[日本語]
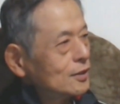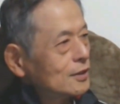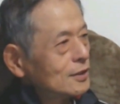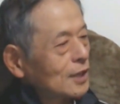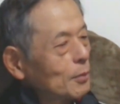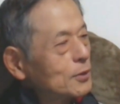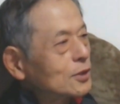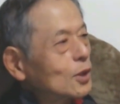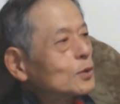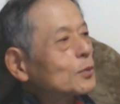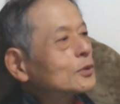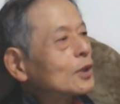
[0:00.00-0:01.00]
多分知ってる
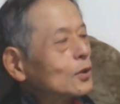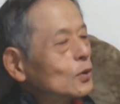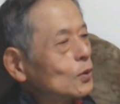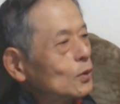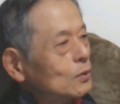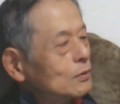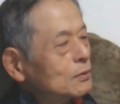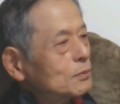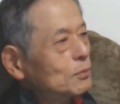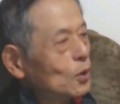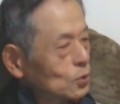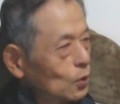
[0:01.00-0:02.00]
と思うんだけど、
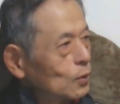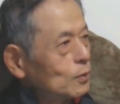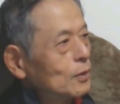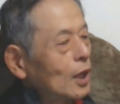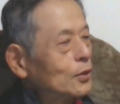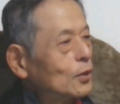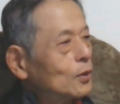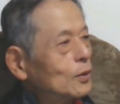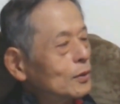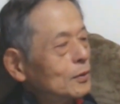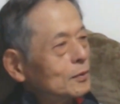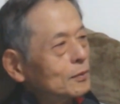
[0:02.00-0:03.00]
元、あ
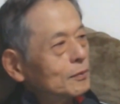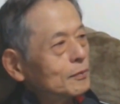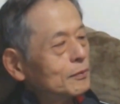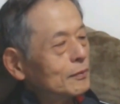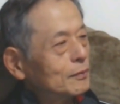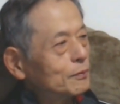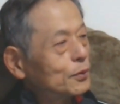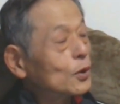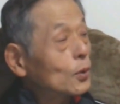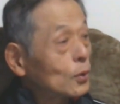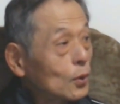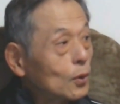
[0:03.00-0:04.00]
の、プロ
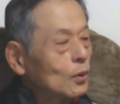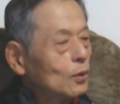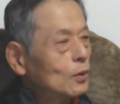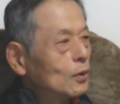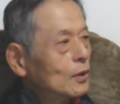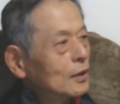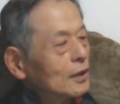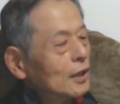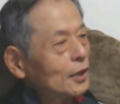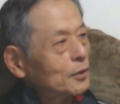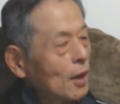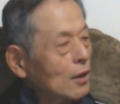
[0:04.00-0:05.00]
の、
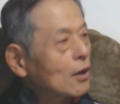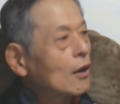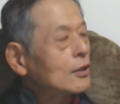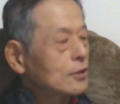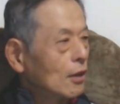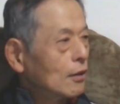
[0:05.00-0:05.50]
あの、漫画家じゃん。